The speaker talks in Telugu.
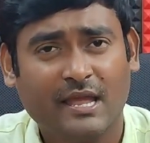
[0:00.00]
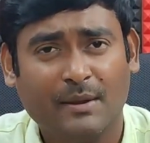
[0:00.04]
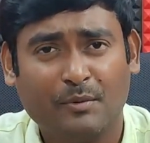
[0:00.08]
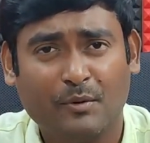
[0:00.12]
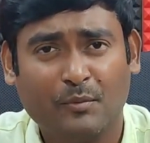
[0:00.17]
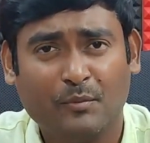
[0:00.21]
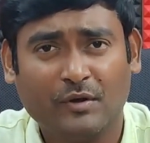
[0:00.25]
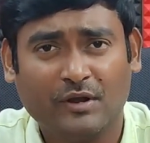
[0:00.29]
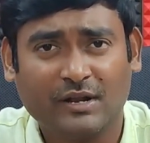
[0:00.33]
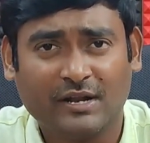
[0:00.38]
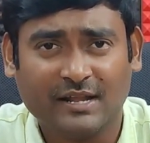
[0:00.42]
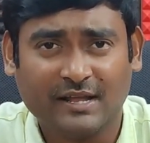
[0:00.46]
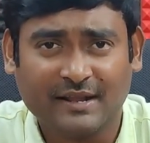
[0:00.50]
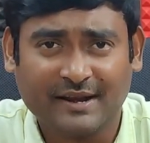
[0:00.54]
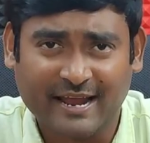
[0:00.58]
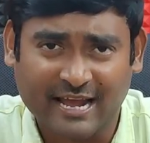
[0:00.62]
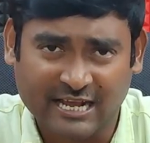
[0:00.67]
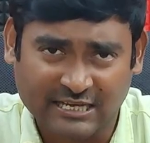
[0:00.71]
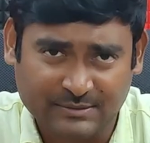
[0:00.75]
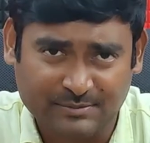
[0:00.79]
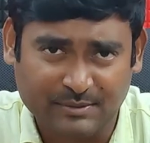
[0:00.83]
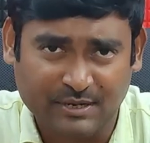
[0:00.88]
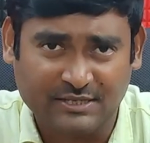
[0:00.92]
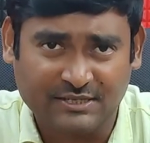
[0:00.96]
ఇప్పుడు మీకు
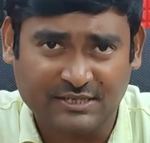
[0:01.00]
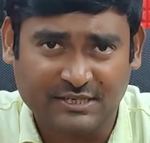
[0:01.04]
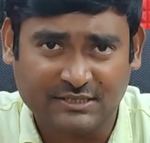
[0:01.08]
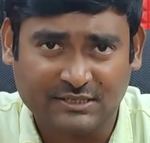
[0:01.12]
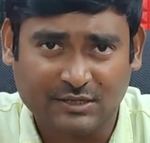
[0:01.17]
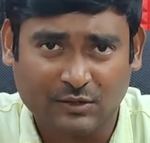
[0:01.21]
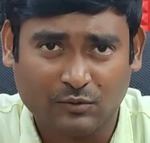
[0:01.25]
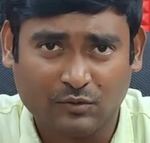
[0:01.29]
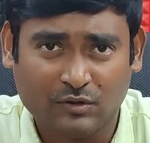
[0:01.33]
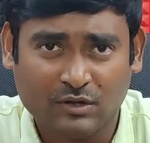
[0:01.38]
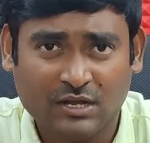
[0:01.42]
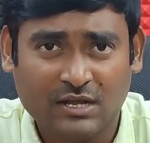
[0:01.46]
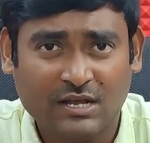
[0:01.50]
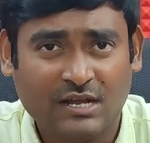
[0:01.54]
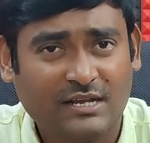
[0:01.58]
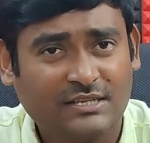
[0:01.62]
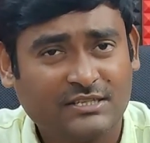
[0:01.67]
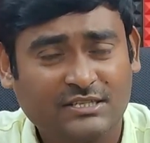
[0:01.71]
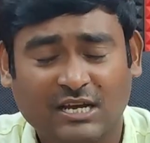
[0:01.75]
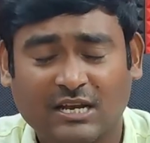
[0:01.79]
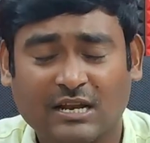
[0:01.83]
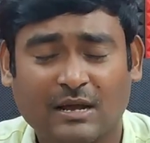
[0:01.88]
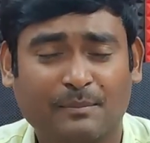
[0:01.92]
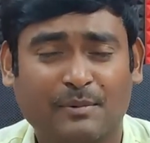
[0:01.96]
క్లియర్గా ఎక్స్ప్లెయిన్ చేస్తాను
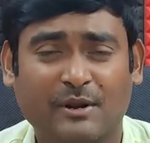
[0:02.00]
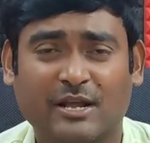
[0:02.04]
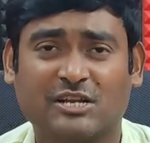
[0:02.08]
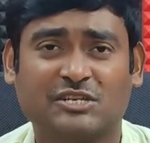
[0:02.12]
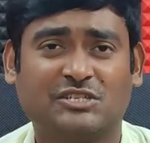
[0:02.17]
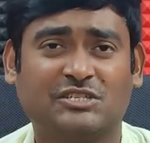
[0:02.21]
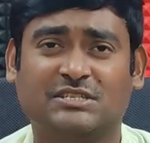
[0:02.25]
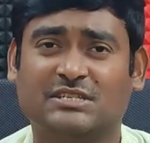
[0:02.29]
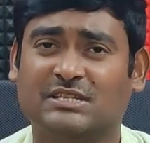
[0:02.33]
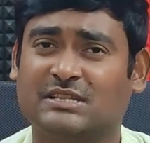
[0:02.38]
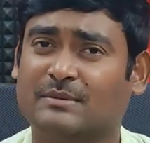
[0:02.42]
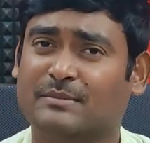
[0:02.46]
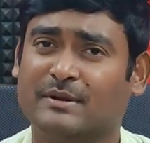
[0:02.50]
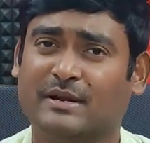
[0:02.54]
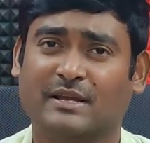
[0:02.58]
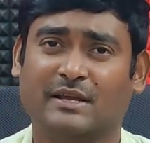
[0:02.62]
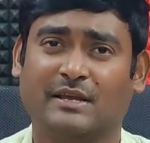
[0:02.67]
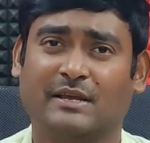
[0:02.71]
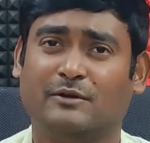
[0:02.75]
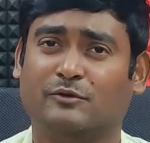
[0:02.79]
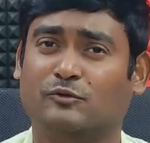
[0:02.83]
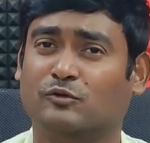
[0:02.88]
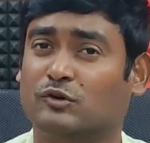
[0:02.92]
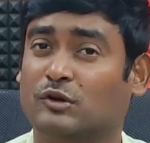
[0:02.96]
చాలా అప్లికేషన్స్ అయితే
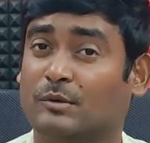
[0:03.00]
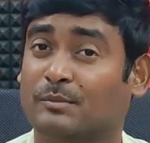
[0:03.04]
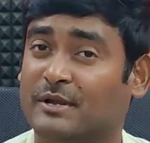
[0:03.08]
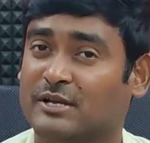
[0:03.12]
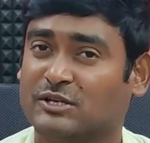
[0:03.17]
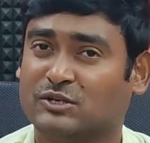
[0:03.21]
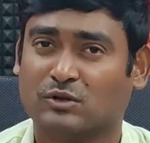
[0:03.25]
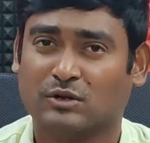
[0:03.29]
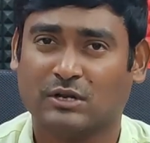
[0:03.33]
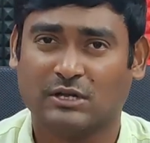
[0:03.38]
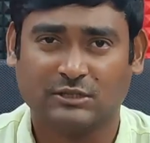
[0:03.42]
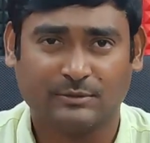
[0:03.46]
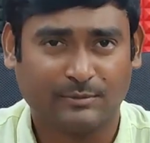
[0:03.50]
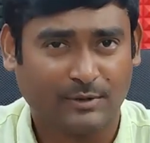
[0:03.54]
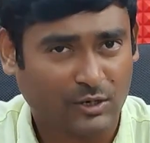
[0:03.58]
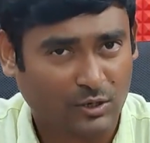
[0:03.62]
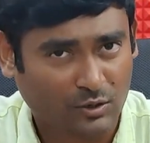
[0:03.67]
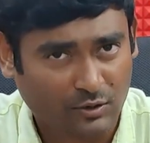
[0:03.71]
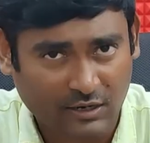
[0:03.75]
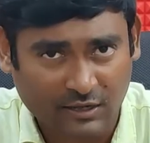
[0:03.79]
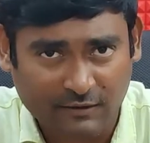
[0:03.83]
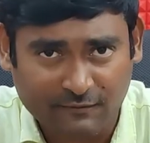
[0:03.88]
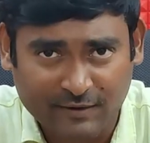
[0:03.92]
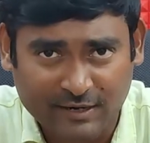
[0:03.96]
మనకి గూగుల్ ప్లే స్టోర్లో
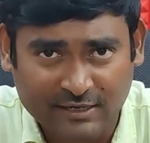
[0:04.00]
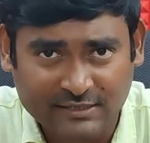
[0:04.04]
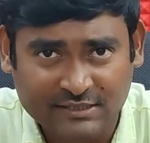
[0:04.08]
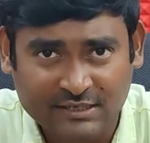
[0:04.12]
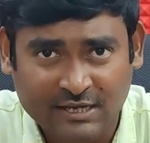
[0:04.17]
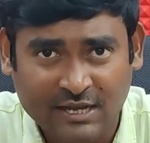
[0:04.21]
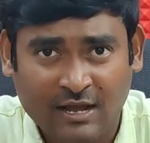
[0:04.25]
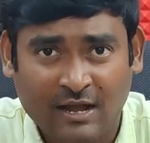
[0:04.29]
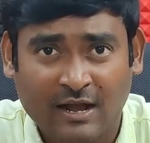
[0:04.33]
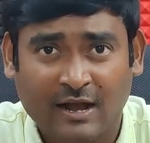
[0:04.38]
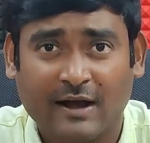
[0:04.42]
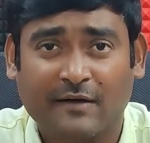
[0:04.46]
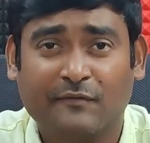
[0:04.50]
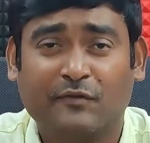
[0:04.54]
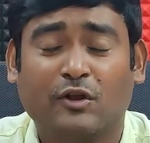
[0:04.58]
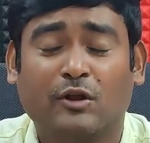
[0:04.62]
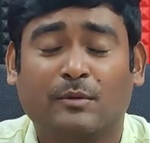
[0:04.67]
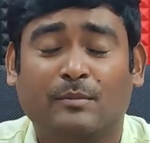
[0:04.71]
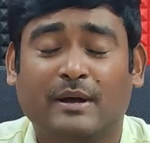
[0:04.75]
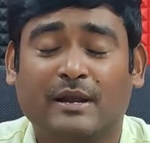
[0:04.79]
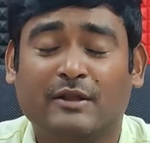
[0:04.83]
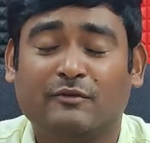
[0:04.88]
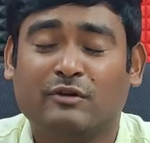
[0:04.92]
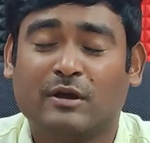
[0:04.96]
అందుబాటులో ఉన్నాయి ఫ్రెండ్స్
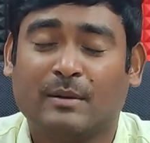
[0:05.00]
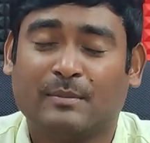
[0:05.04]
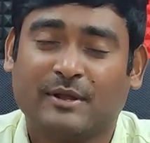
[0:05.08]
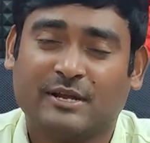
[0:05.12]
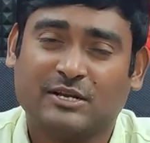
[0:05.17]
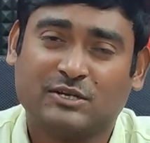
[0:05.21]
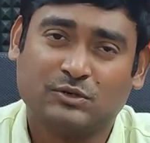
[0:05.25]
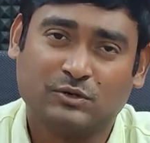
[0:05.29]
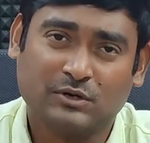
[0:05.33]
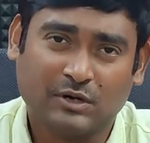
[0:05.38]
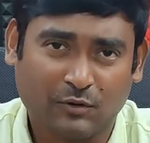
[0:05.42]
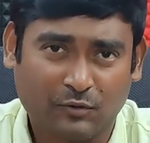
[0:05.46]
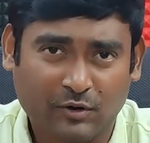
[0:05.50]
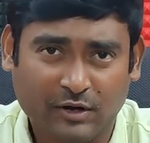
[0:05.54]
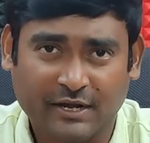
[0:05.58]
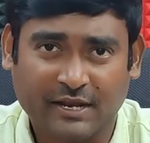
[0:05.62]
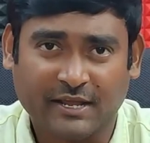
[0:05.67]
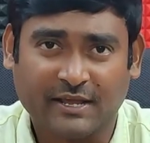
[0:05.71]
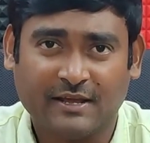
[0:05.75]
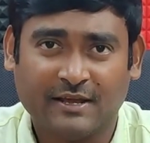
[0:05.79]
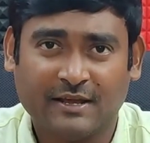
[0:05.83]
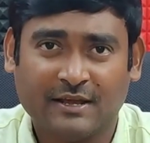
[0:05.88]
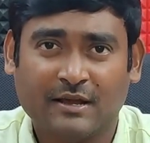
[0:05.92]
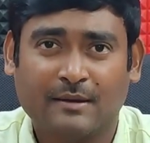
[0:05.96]
అందులో మనీ అప్లికేషన్ కూడా
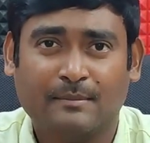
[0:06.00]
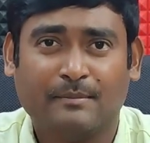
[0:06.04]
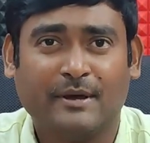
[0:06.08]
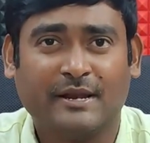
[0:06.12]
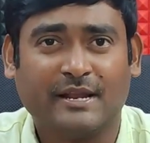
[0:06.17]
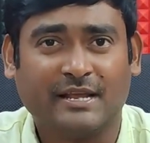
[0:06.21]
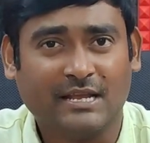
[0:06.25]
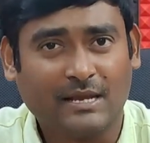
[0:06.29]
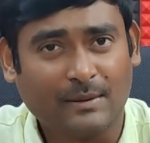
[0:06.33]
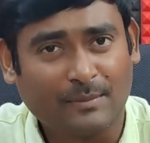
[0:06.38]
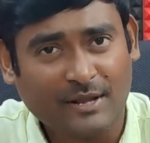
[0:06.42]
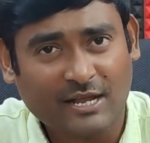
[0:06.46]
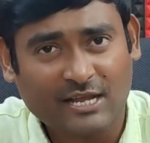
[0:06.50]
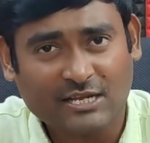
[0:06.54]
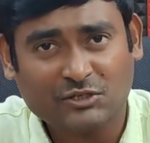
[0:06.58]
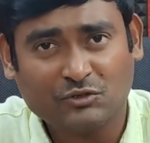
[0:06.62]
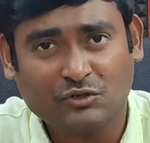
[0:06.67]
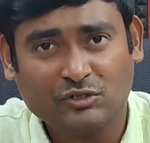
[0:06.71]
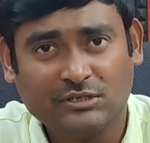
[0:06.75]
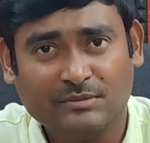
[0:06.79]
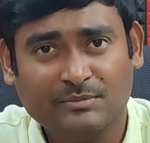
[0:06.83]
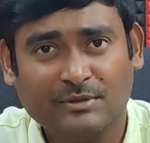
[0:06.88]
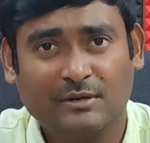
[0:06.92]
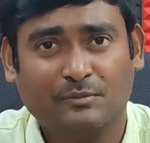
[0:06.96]
ఒకటి మరి ఈ
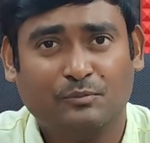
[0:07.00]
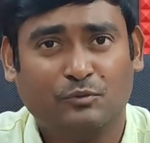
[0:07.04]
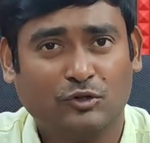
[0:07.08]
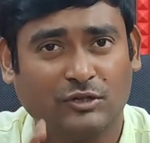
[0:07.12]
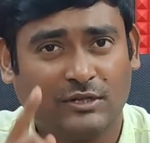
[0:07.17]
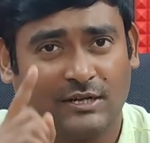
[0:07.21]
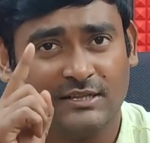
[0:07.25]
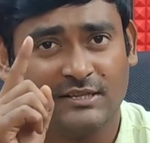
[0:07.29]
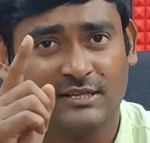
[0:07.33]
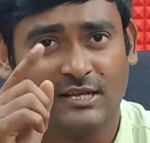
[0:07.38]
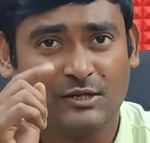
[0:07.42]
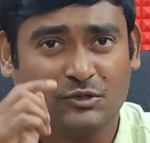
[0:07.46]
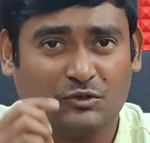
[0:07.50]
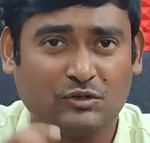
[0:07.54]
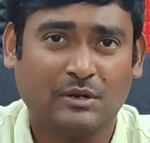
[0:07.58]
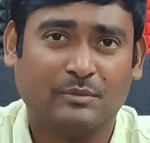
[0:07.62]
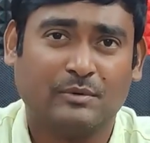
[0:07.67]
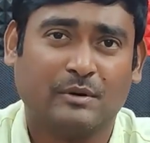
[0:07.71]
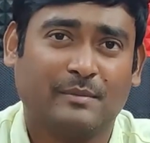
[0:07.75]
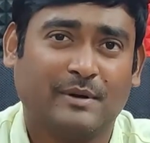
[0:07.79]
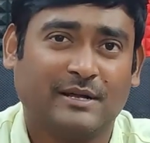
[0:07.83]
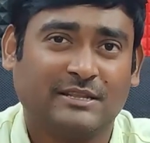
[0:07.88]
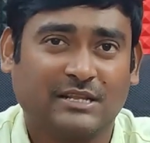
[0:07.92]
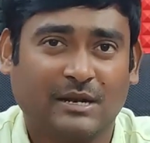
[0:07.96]
అప్లికేషన్ గురించి మీరు పూర్తిగా
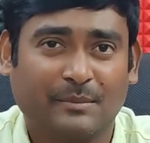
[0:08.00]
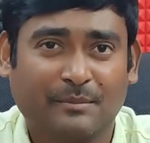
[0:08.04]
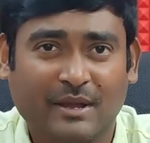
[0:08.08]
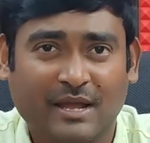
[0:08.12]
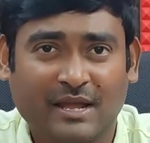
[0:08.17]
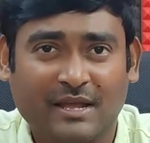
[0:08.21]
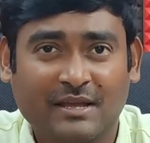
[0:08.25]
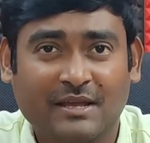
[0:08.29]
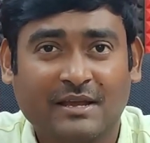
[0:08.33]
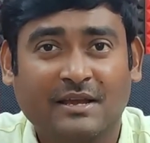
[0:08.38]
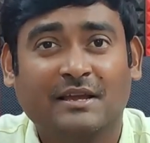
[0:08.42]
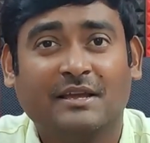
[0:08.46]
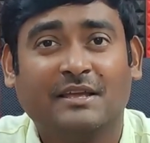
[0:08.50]
తెలుసుకున్నప్పుడు మాత్రమే